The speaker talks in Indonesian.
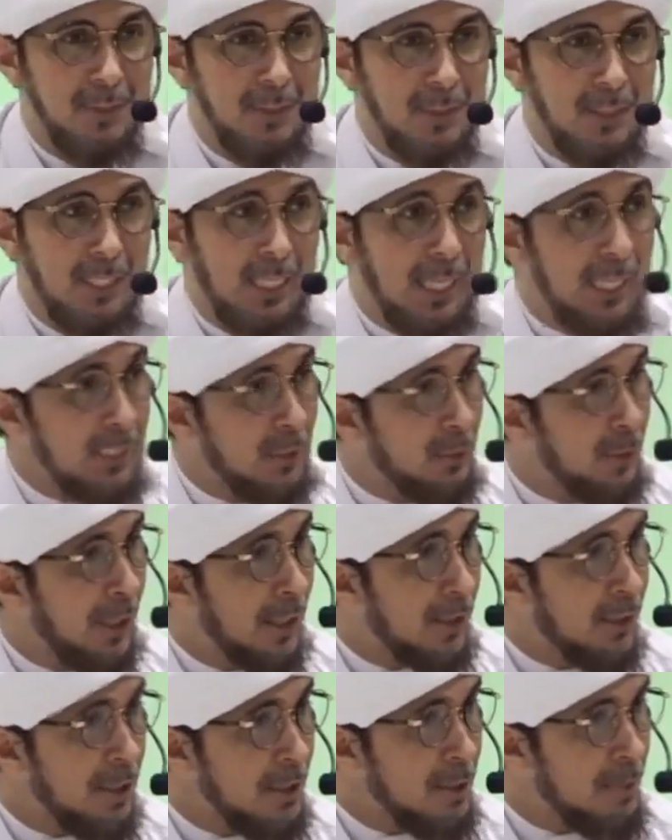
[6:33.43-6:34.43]
Atau
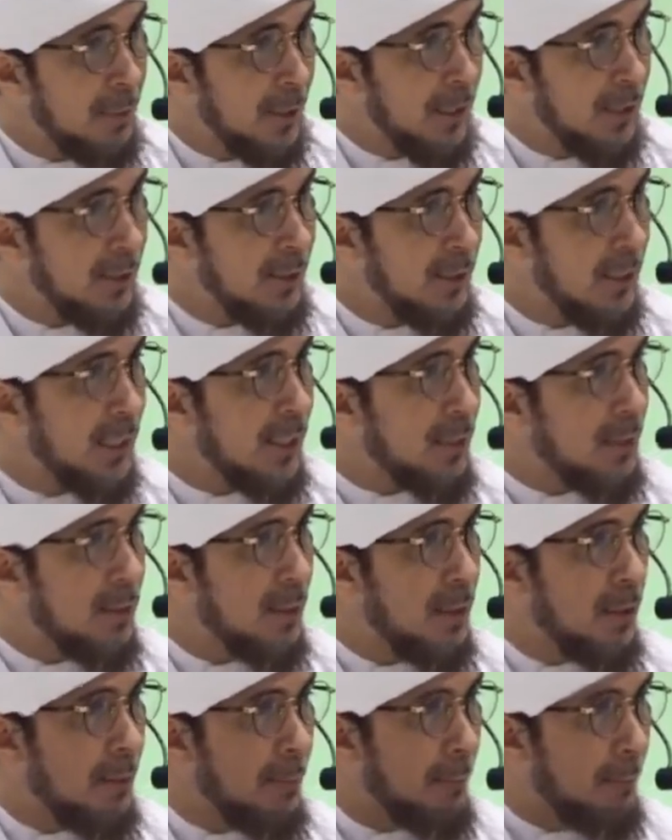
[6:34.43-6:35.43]
at least paling tidak
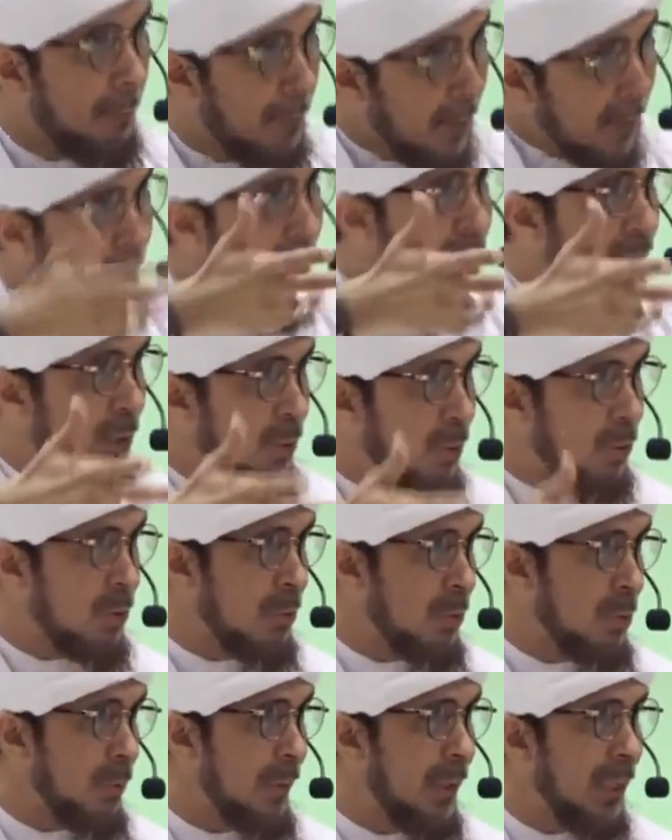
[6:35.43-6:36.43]
berani untuk
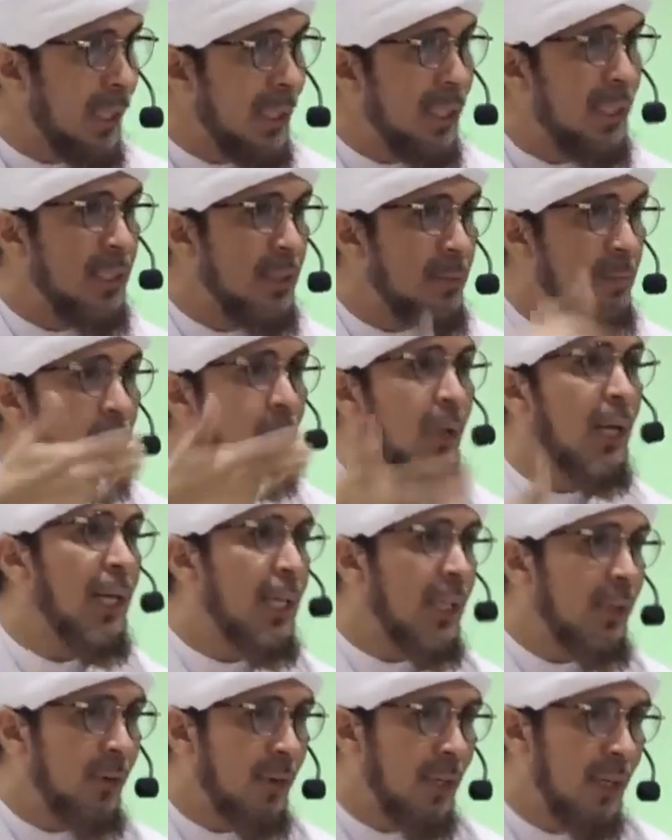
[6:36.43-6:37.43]
menyumbang karena
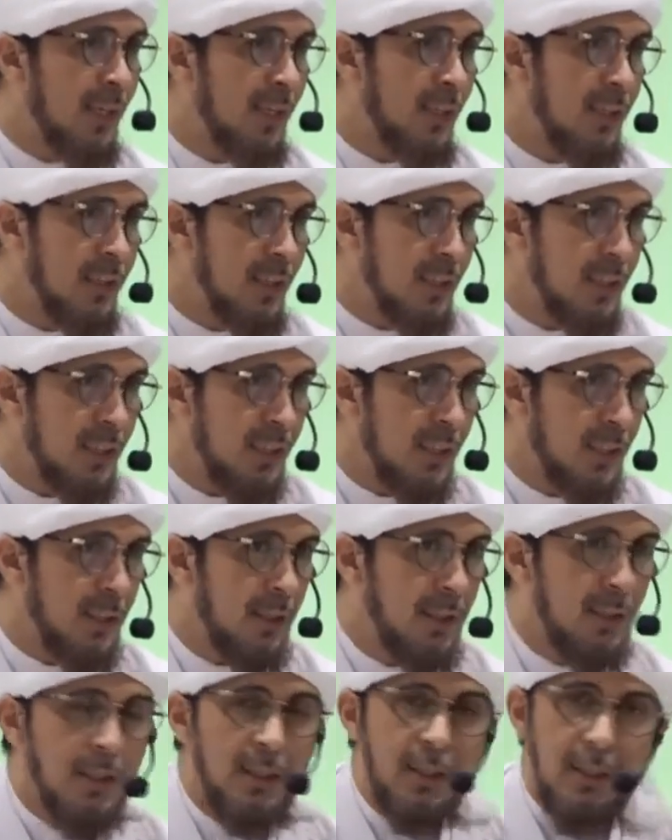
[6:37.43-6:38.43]
dimulai oleh dirinya.
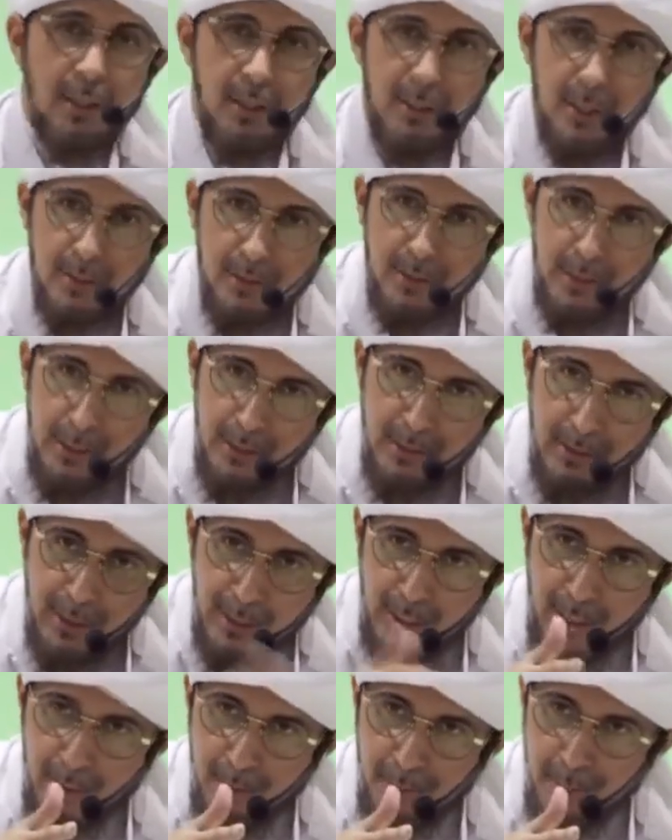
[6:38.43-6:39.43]
Dia
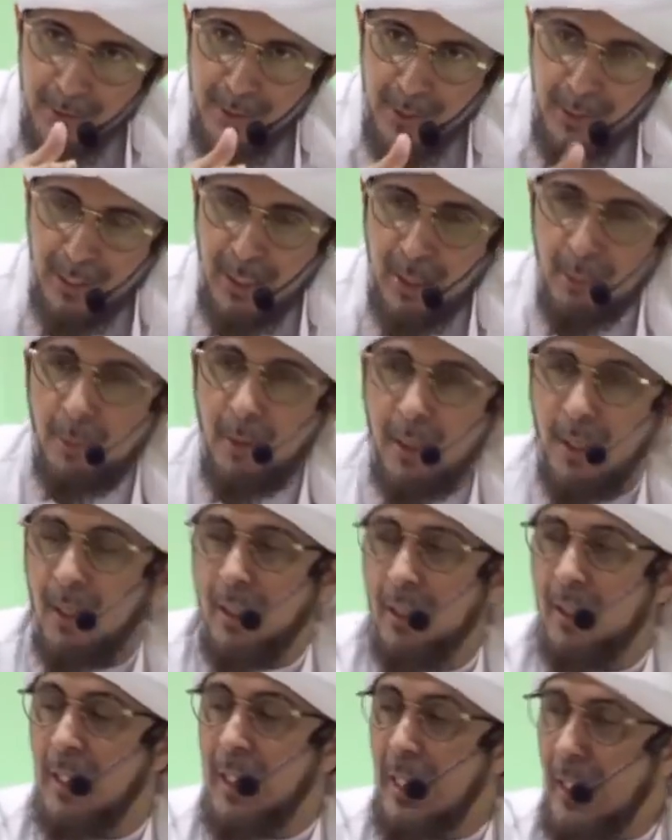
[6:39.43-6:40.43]
terang-terangan bercakap
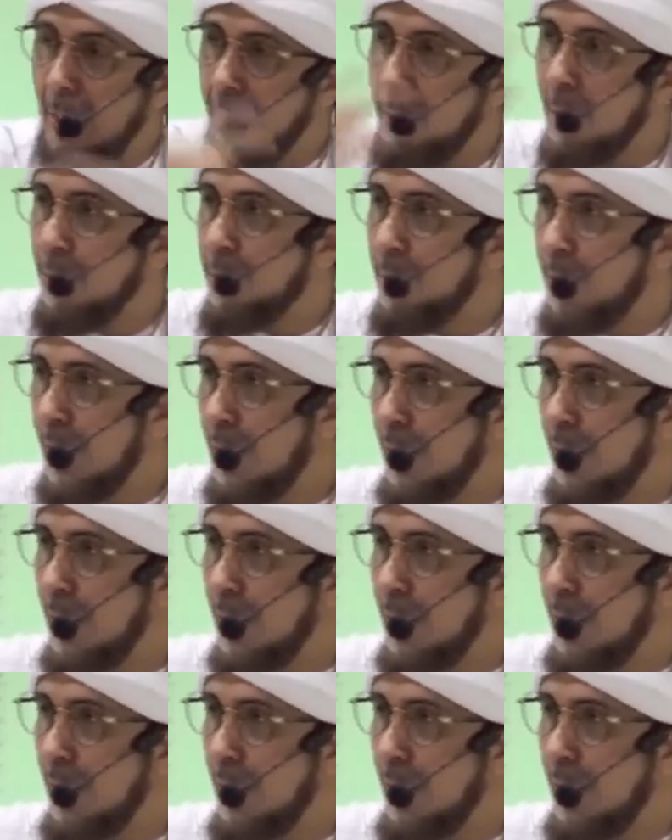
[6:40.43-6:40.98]
karena ingin mengundang